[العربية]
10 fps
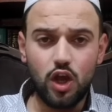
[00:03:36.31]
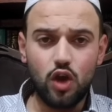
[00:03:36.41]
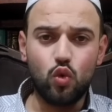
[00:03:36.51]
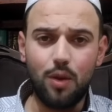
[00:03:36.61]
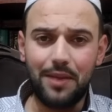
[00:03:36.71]

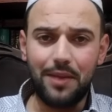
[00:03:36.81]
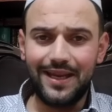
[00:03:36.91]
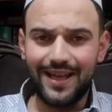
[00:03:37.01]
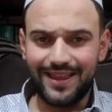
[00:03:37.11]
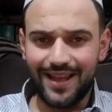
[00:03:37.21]
ومن
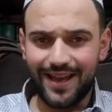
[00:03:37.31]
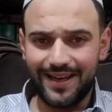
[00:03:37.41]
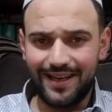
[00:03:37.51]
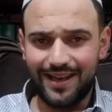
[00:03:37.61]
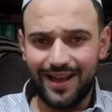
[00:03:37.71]
يتق
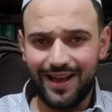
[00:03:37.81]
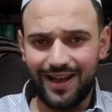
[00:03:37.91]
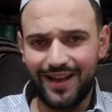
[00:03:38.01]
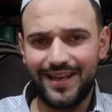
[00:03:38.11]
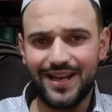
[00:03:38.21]

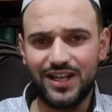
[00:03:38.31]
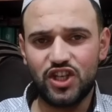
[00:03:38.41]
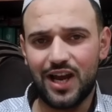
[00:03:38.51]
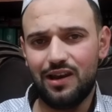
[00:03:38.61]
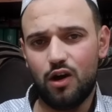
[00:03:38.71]
الله
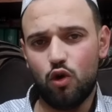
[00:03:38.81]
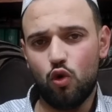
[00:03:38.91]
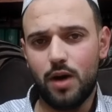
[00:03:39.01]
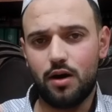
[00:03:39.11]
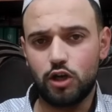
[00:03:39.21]
يجعل له
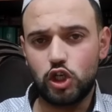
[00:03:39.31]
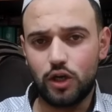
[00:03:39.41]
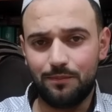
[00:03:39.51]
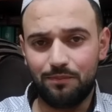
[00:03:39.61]
مخرجا